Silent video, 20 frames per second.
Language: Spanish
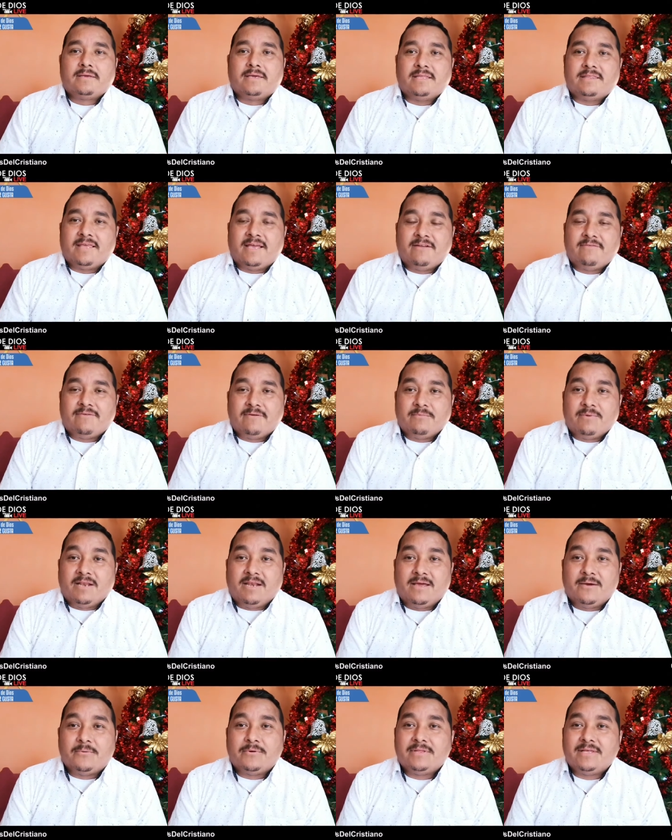¿Qué tal
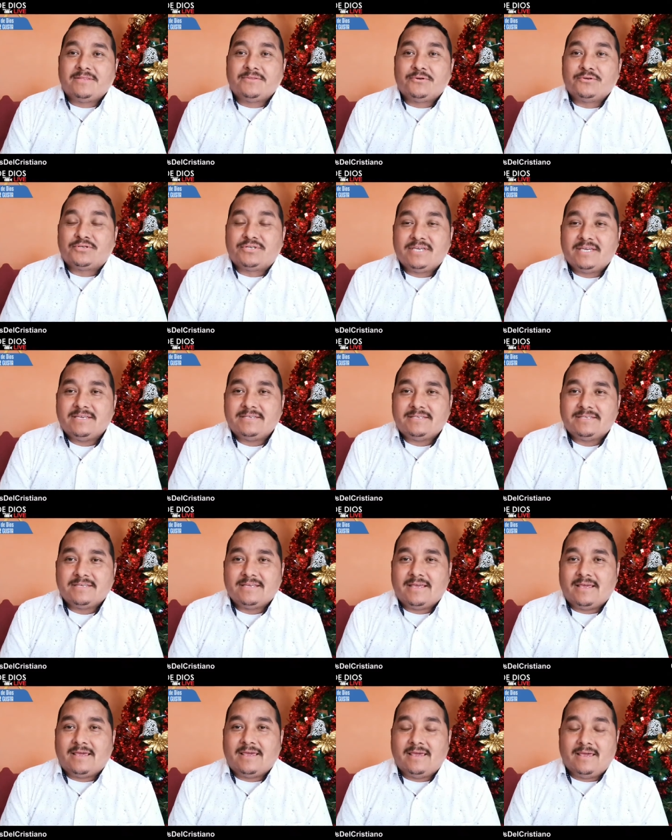familia? Buenas noches.
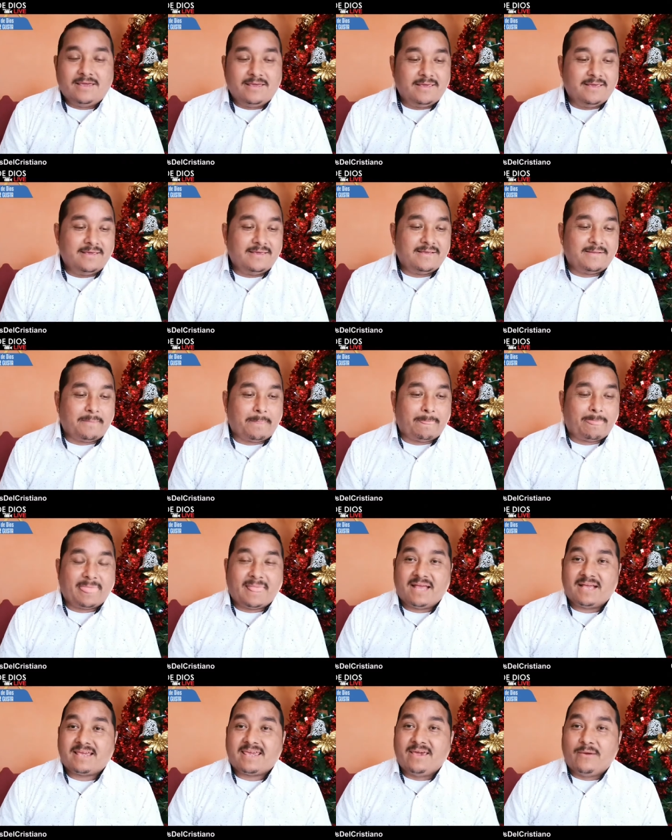Eh,
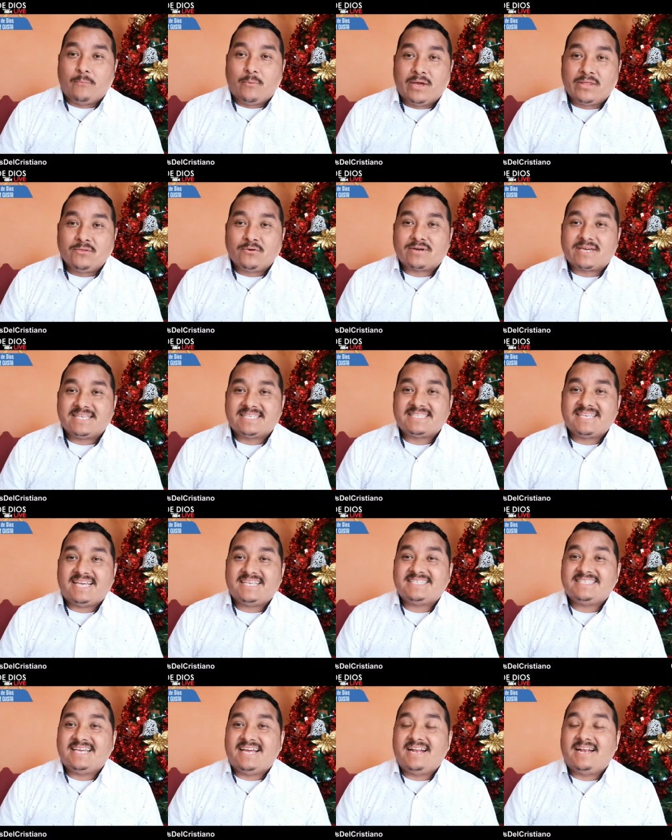qué bueno que
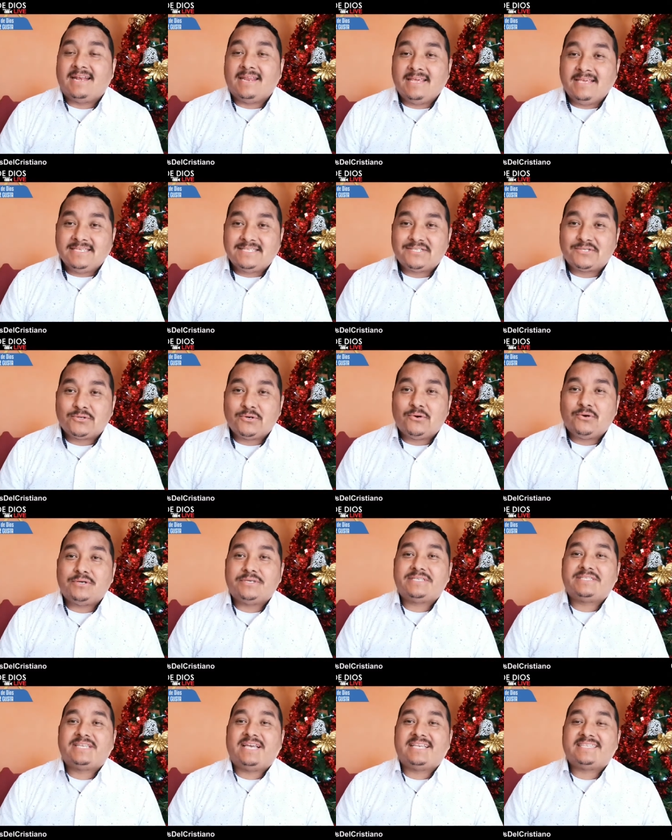estás ya listo,
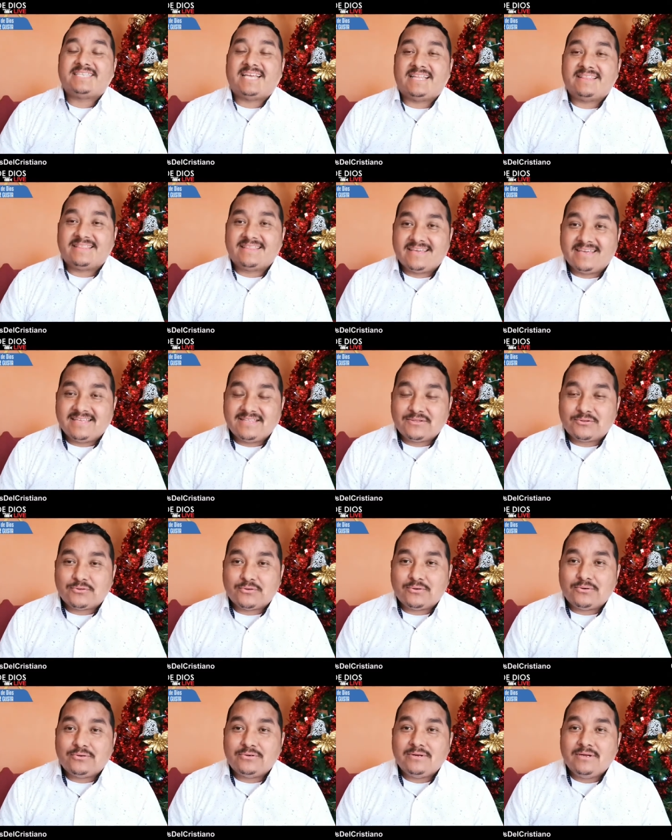estás
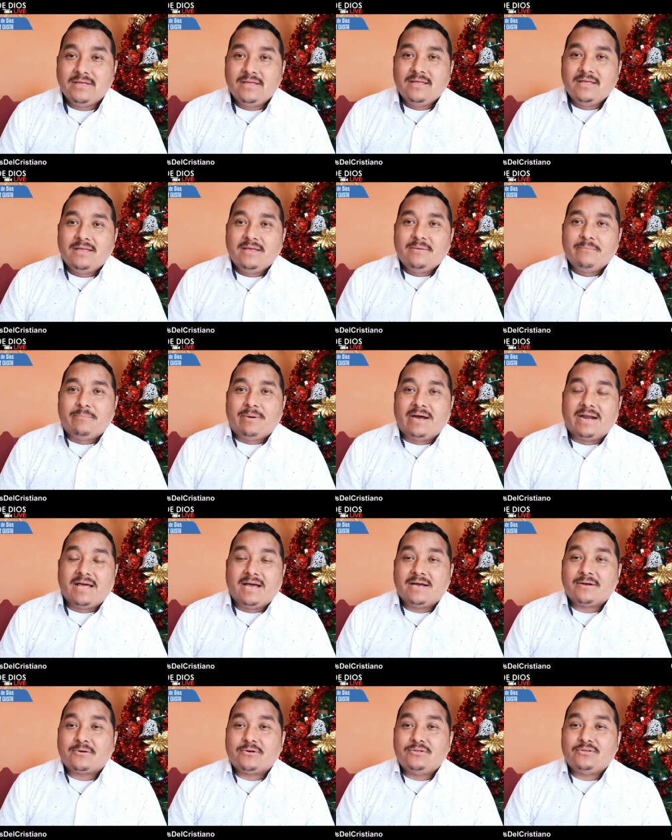atento
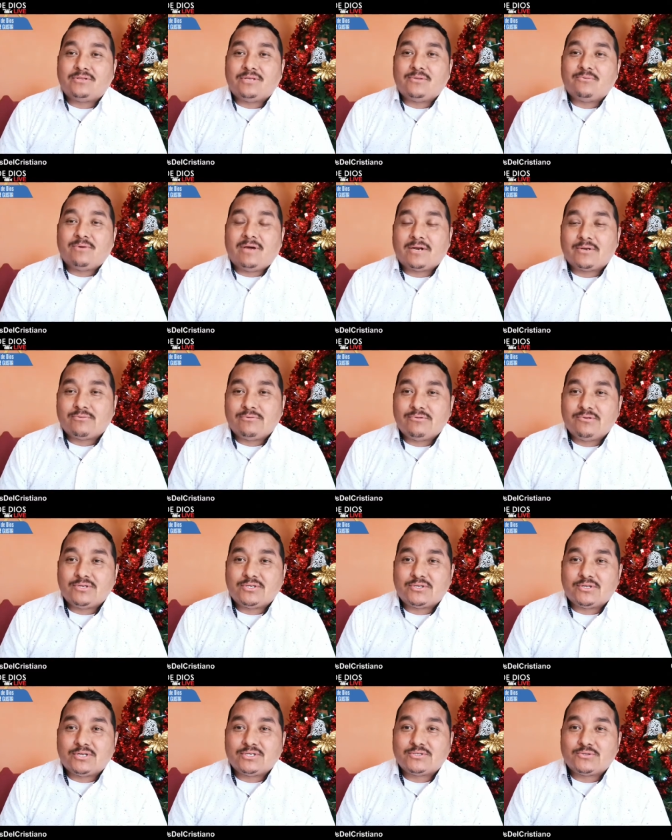para continuar con
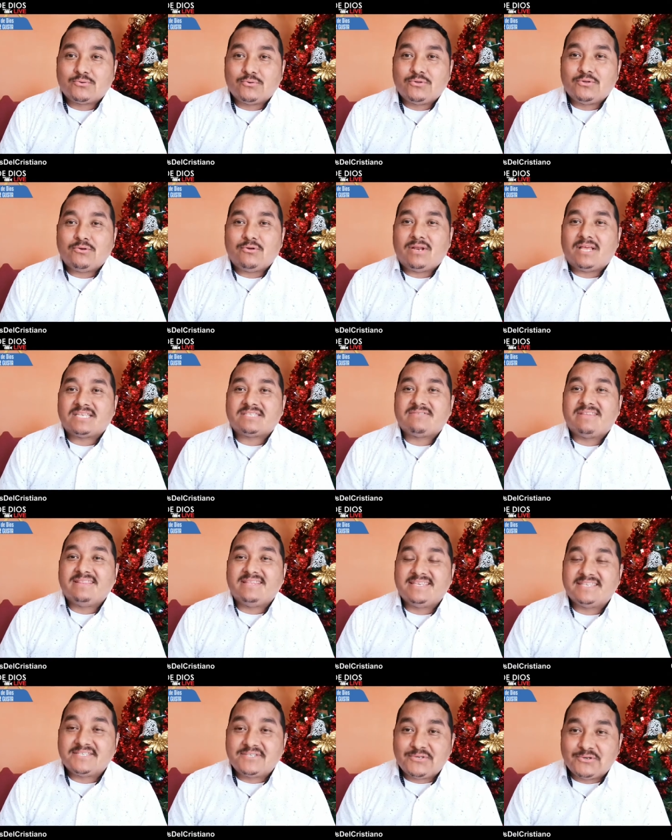nuestro estudio Las
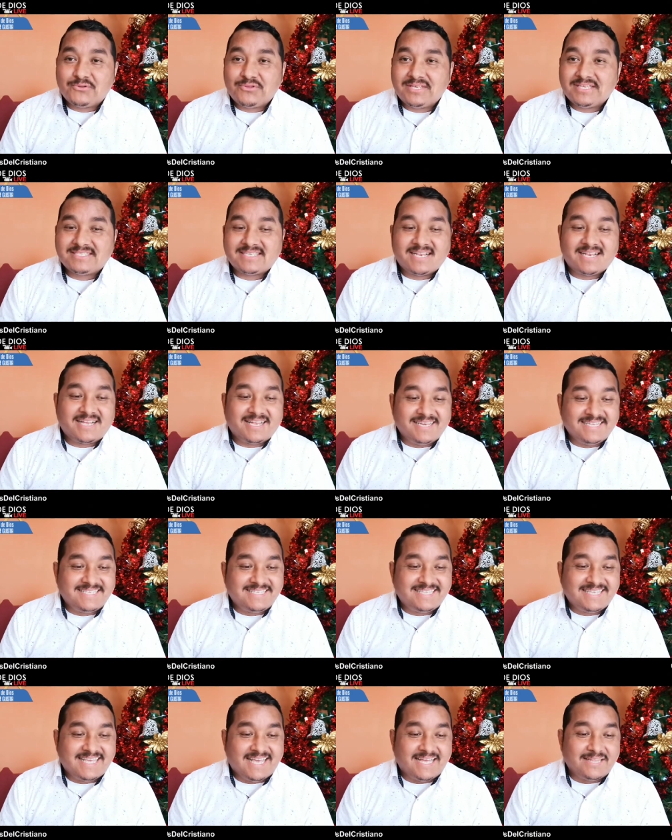bendiciones del
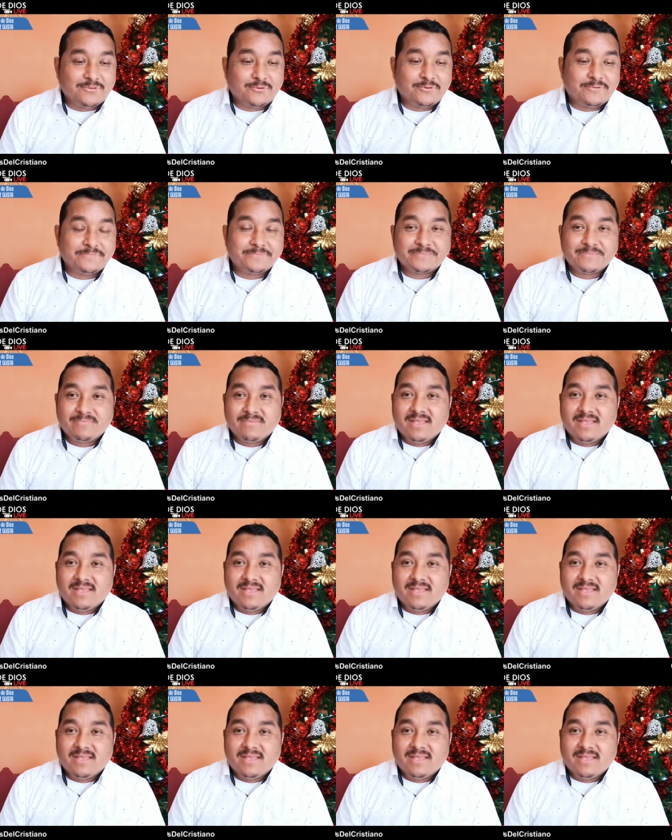cristiano.